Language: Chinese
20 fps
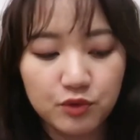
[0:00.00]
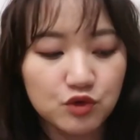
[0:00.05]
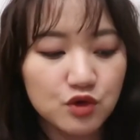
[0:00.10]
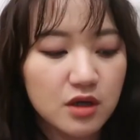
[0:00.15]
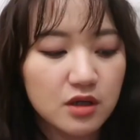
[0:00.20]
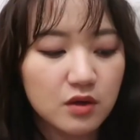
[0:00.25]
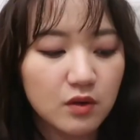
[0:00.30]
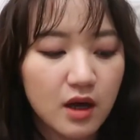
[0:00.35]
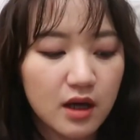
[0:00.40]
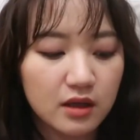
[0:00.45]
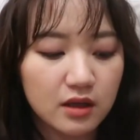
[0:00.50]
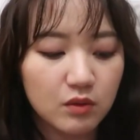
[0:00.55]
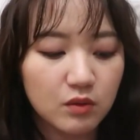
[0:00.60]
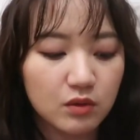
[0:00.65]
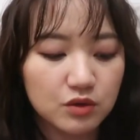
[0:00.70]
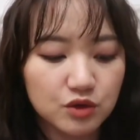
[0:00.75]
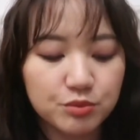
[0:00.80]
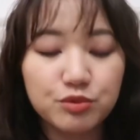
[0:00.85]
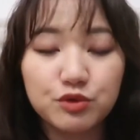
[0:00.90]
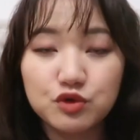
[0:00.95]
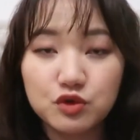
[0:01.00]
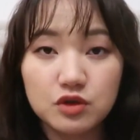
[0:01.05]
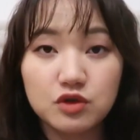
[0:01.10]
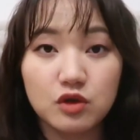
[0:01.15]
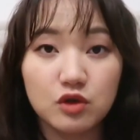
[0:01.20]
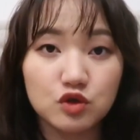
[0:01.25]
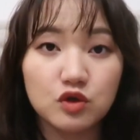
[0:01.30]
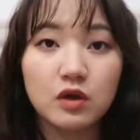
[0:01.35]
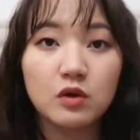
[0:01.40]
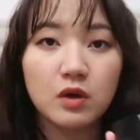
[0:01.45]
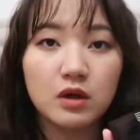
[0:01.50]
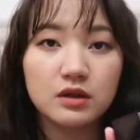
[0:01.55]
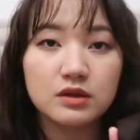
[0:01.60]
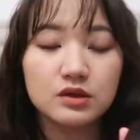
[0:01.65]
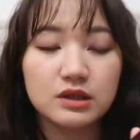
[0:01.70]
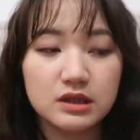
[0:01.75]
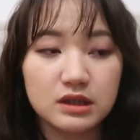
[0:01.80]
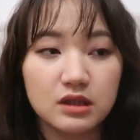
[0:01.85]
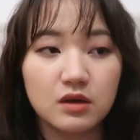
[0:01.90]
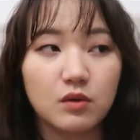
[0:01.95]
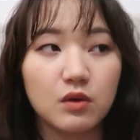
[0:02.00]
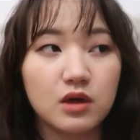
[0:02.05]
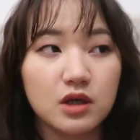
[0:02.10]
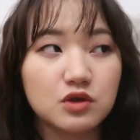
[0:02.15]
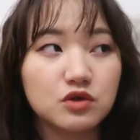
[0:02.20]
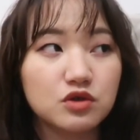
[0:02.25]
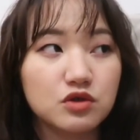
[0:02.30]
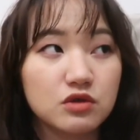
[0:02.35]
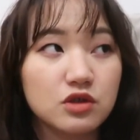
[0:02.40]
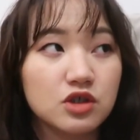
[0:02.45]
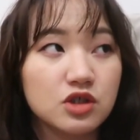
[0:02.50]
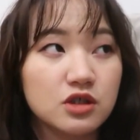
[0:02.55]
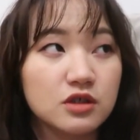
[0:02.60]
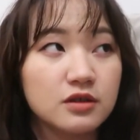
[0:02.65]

补妆的话呢，我就不追求水光肌了，我更追求的